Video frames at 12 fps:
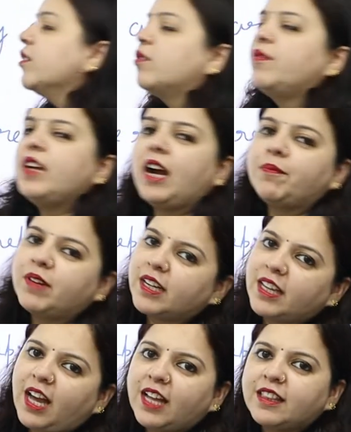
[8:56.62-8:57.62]
तो भी
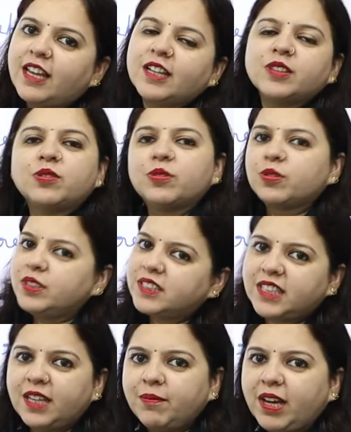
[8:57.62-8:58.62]
आपका क्या आ जाएगा दोनों ही
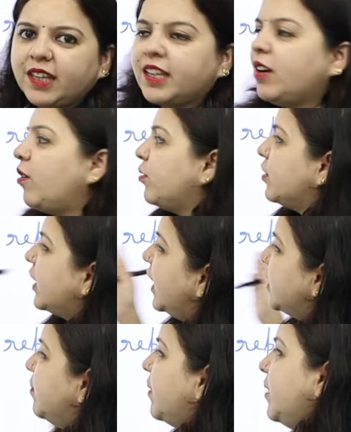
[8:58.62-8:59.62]
सेम आएंगे और उस
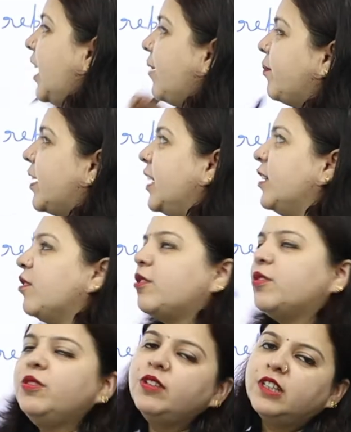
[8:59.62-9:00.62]
केस में भी आपके ये
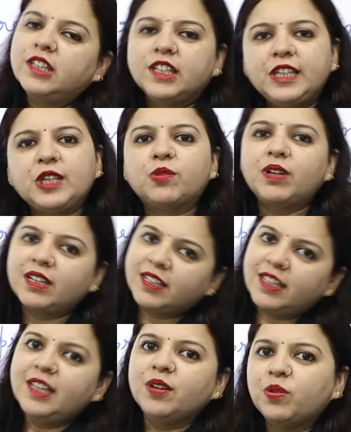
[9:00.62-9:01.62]
दोनों इक्वल
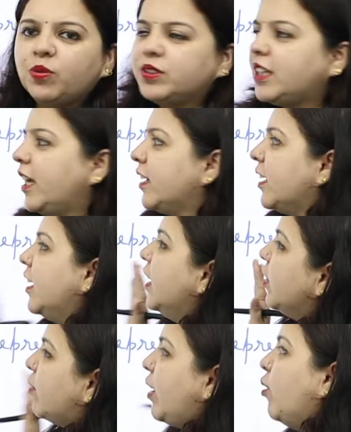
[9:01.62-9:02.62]
ही हो जाएंगे
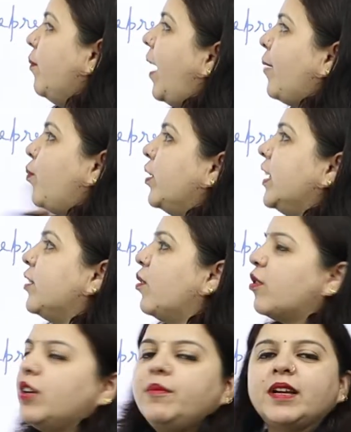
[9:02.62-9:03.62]
तो आई होप आपको ये
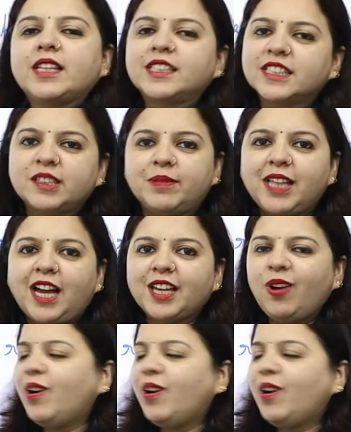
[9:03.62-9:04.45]
दोनों ही मेथड तो समझ आ गया